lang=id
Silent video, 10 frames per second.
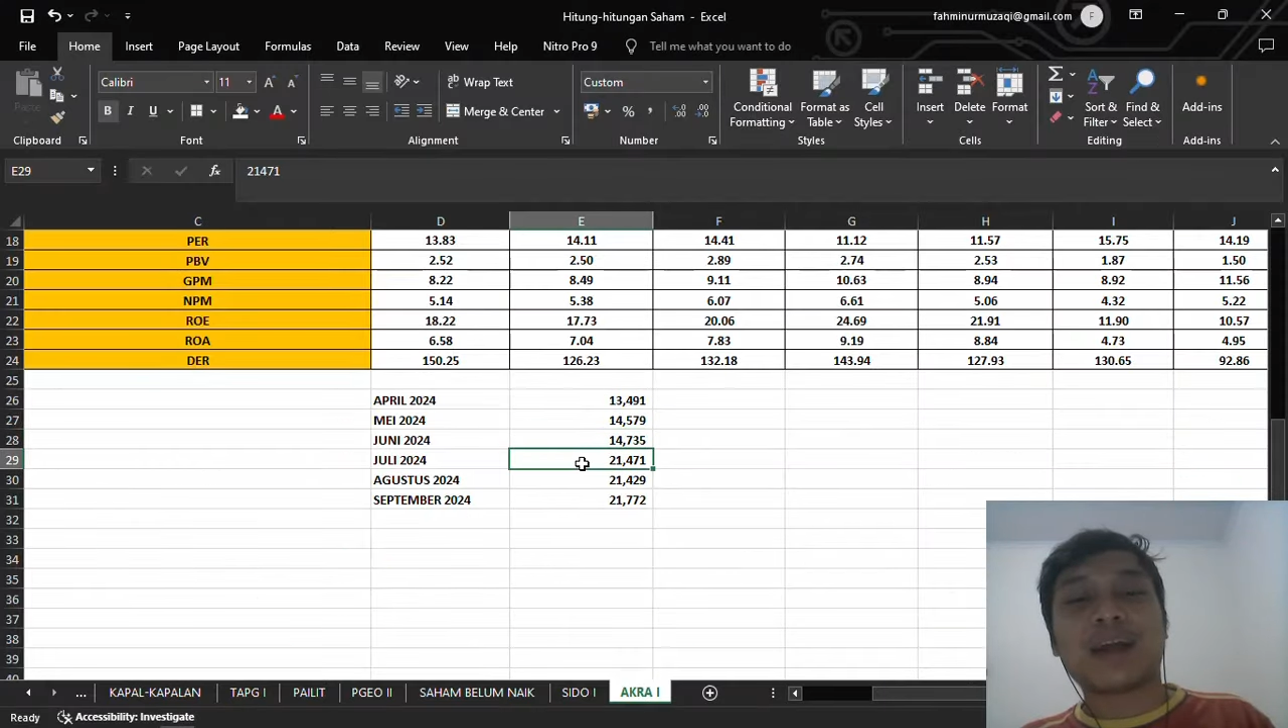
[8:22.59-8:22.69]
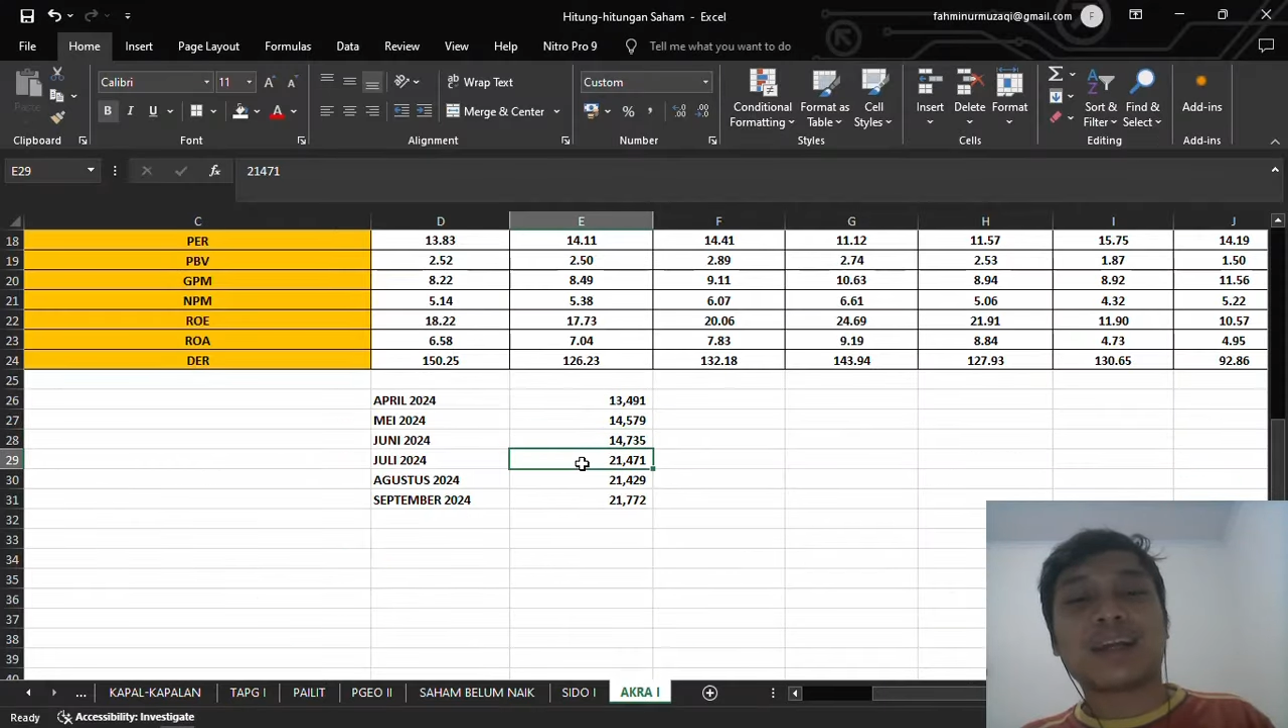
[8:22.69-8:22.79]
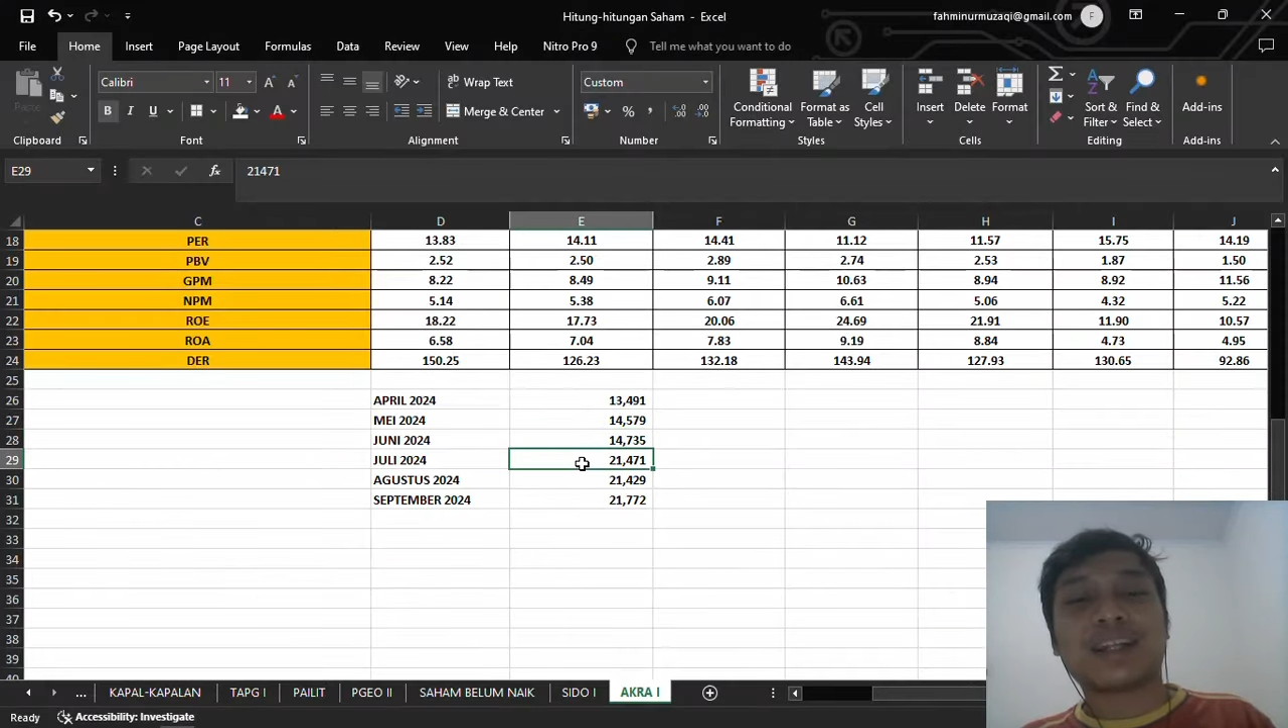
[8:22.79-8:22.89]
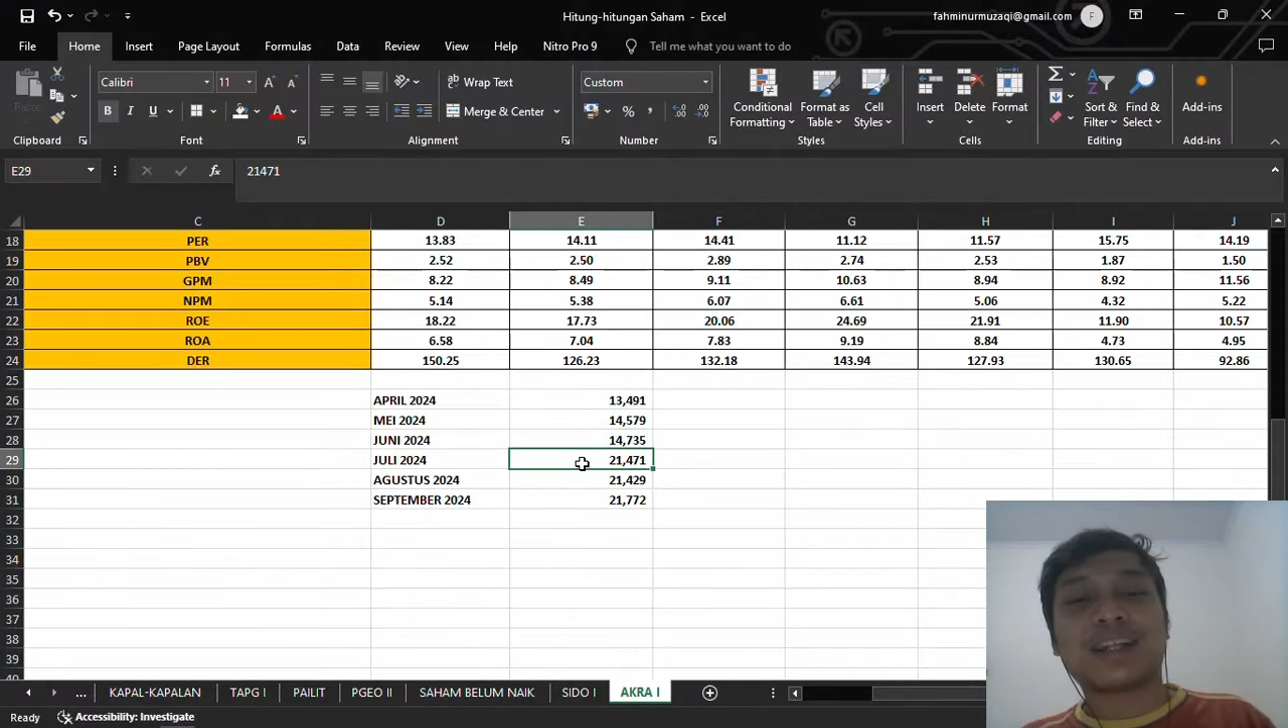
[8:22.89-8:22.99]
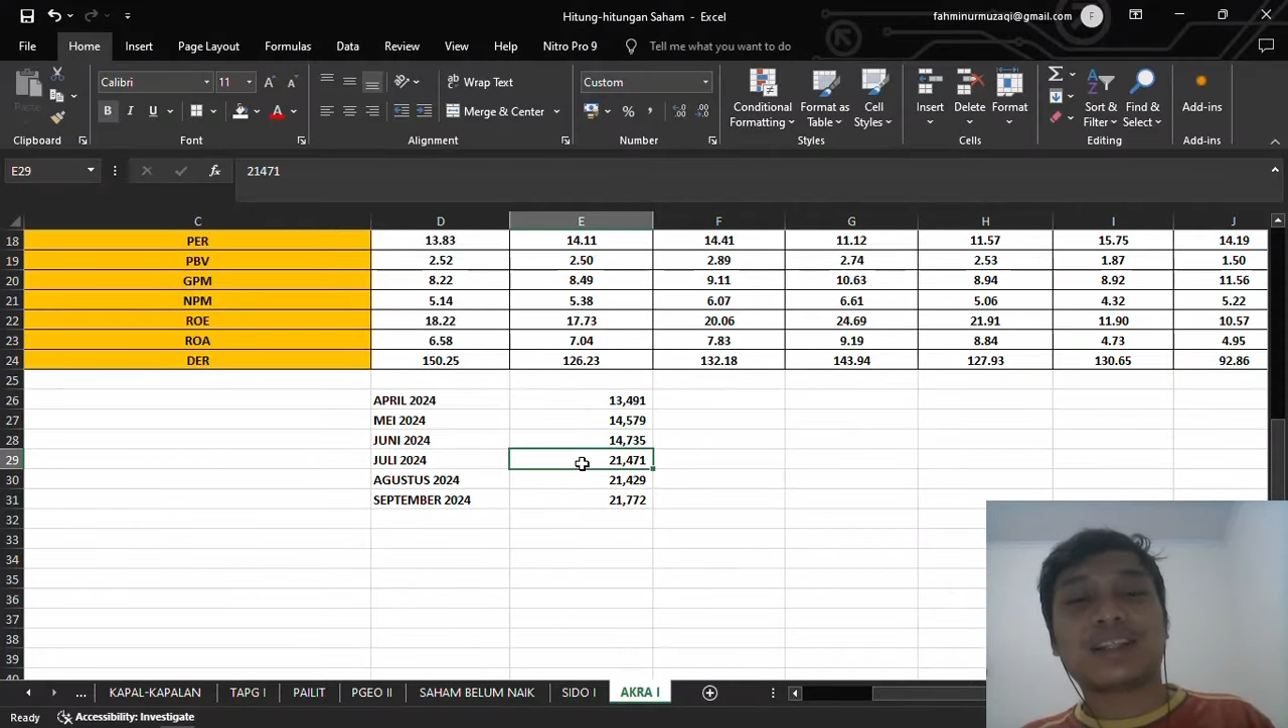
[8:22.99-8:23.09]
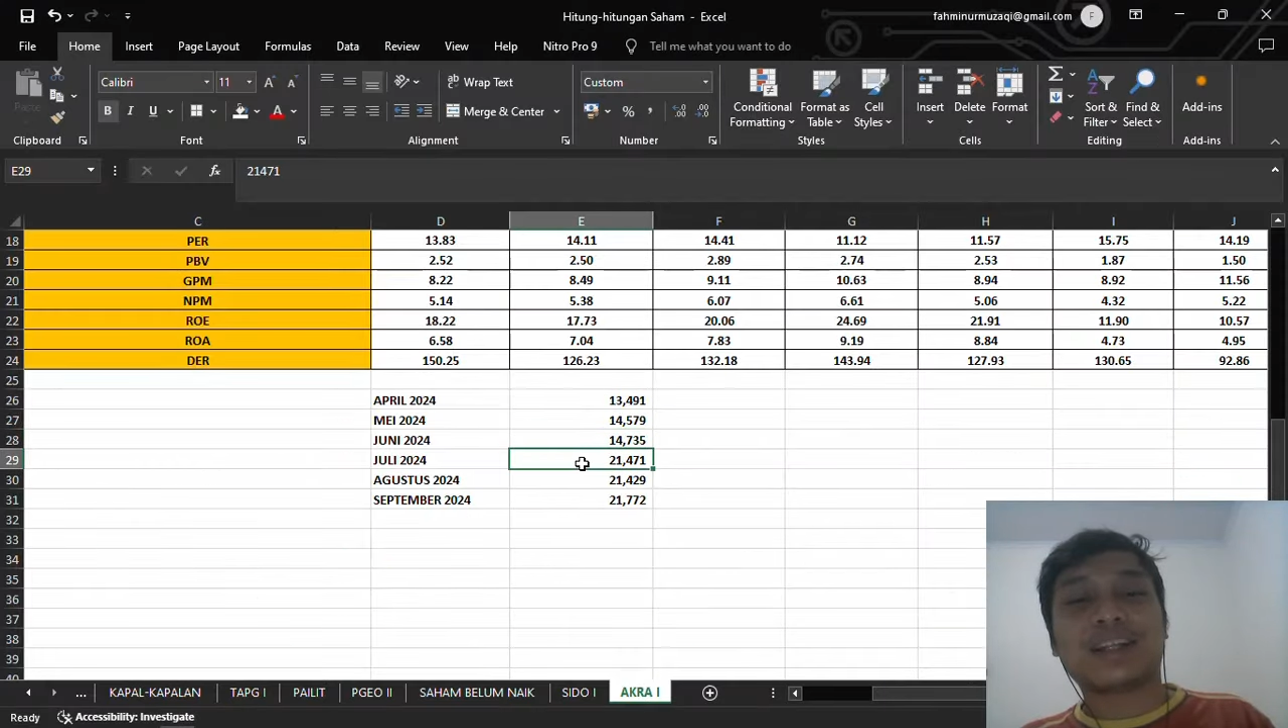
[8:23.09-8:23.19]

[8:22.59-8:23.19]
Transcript: banyak nih